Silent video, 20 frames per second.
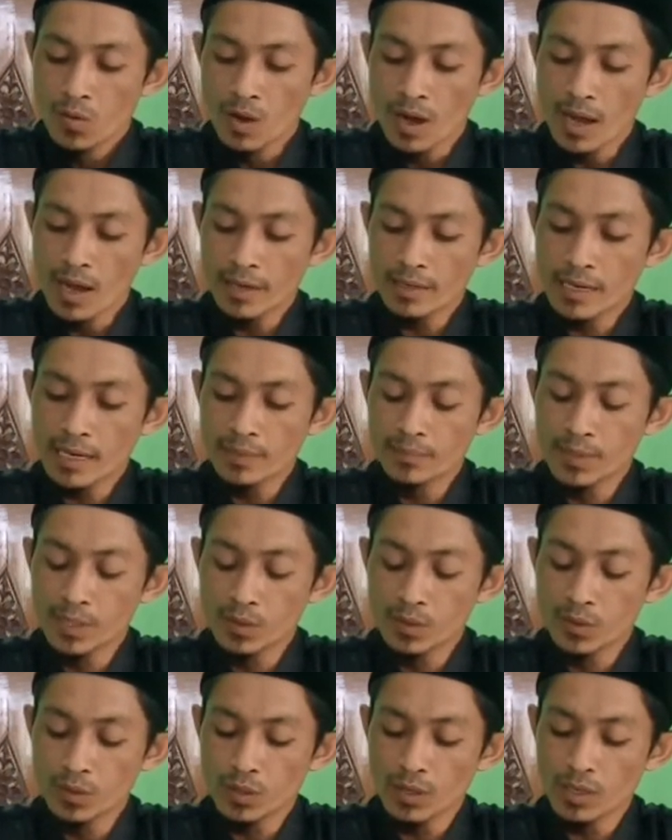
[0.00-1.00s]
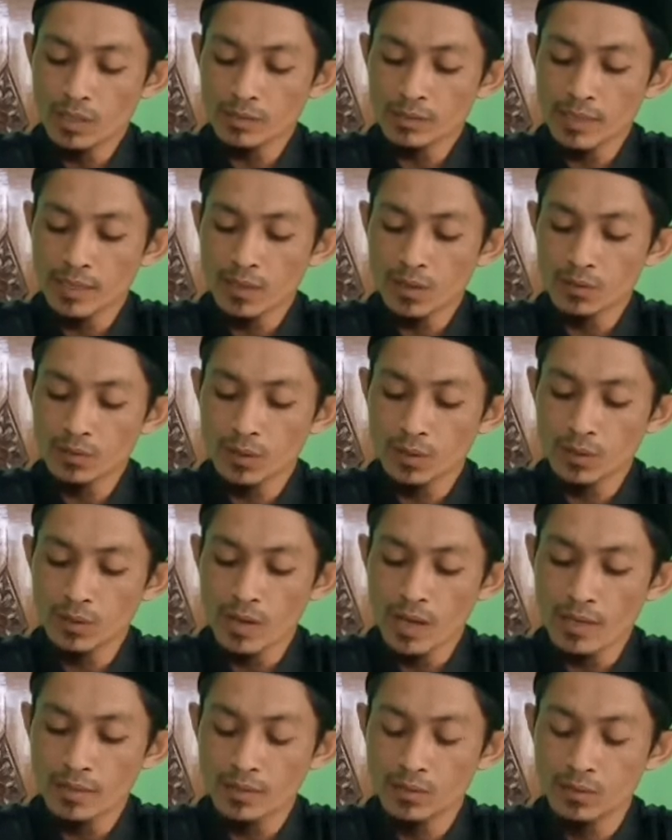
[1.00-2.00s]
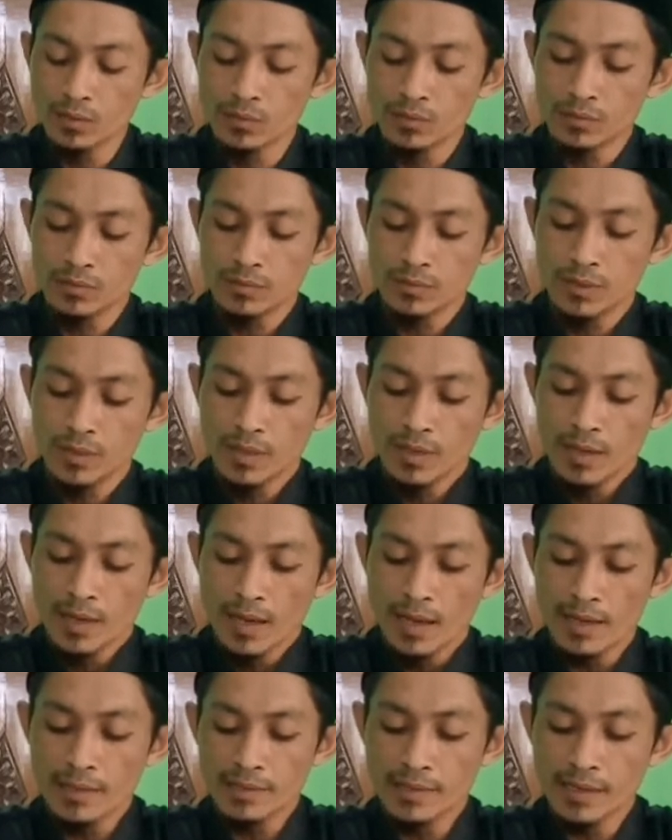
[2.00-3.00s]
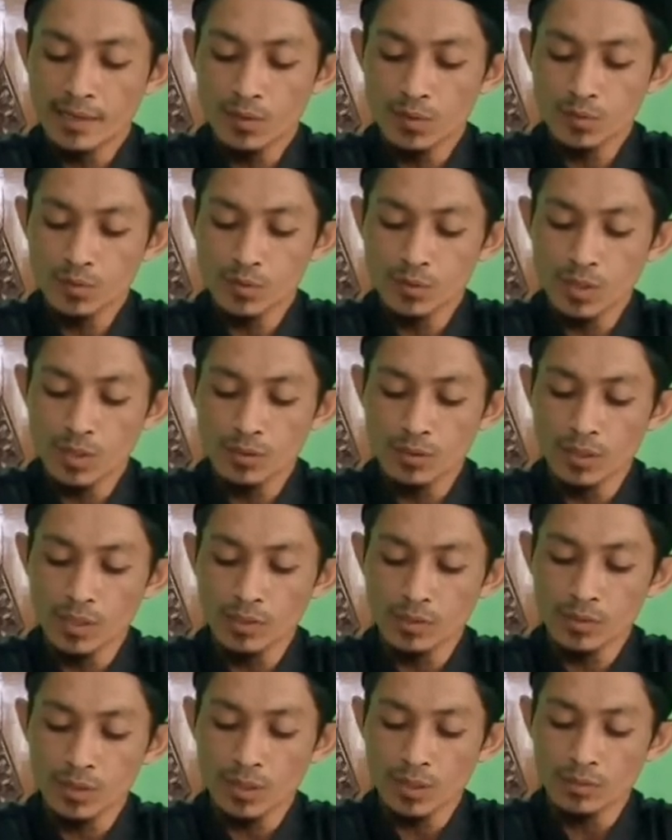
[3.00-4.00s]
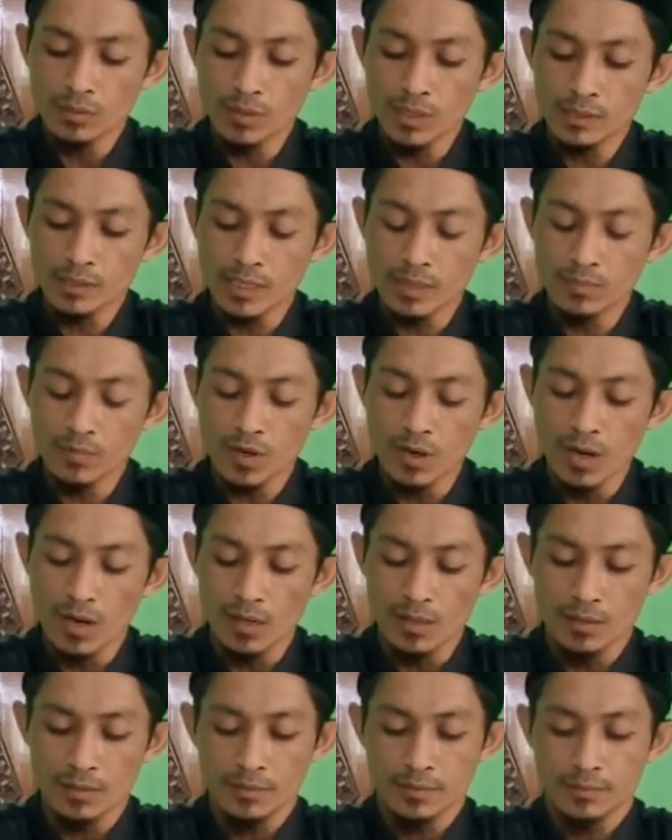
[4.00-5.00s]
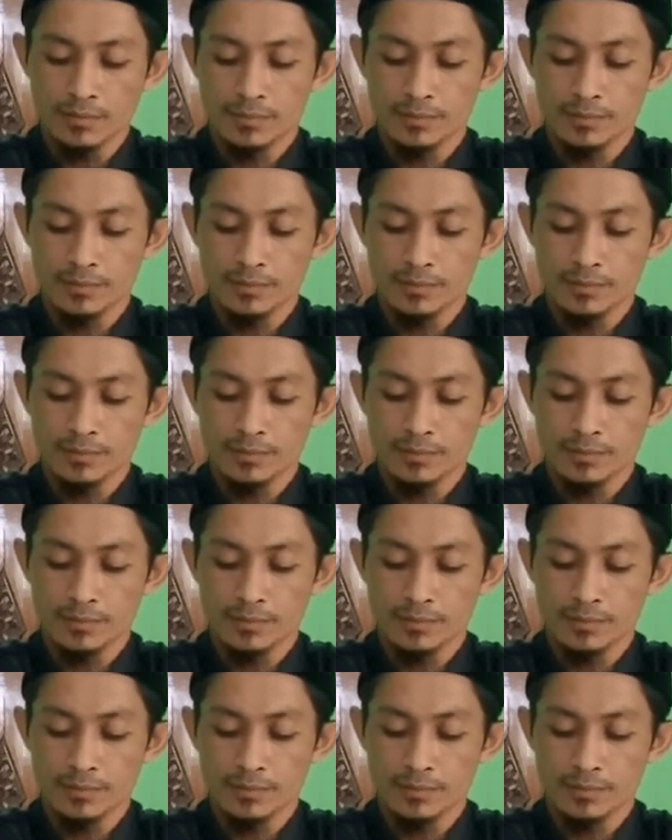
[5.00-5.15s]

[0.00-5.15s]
Wa Nabi Hurairah radhiyallahu anhu anna Rasulullah sallallahu alaihi wasallam qol